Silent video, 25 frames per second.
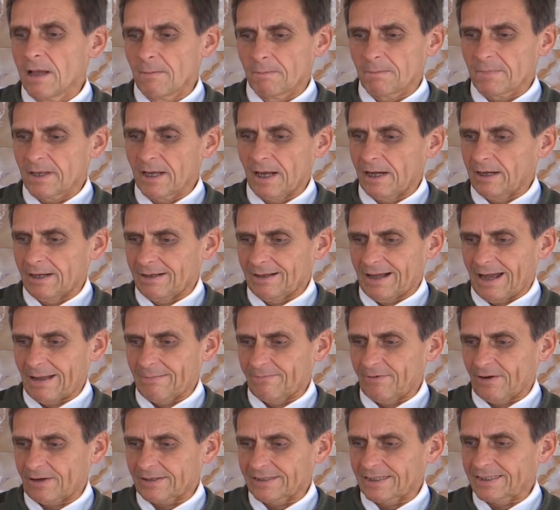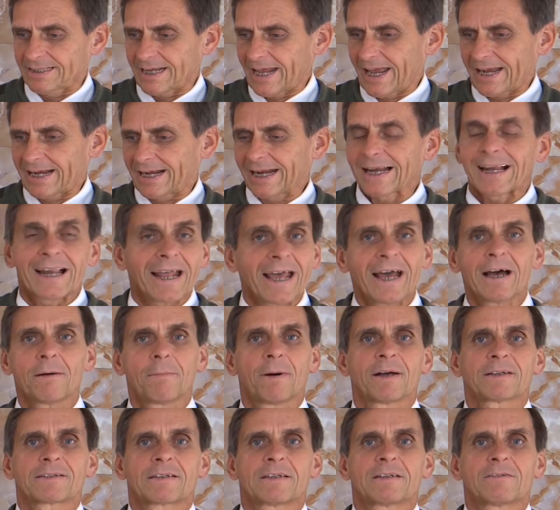mir einfach nicht
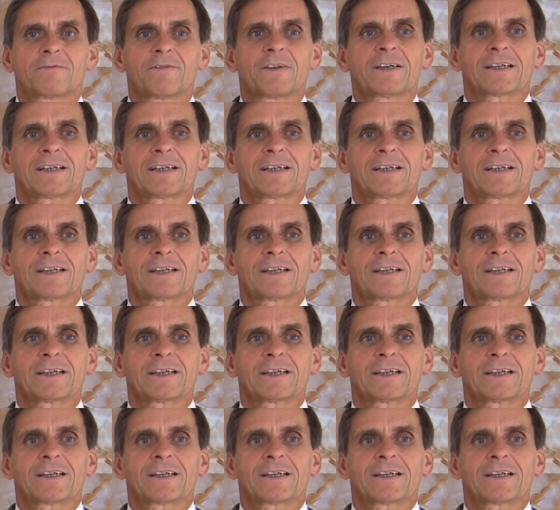erklärbar sind.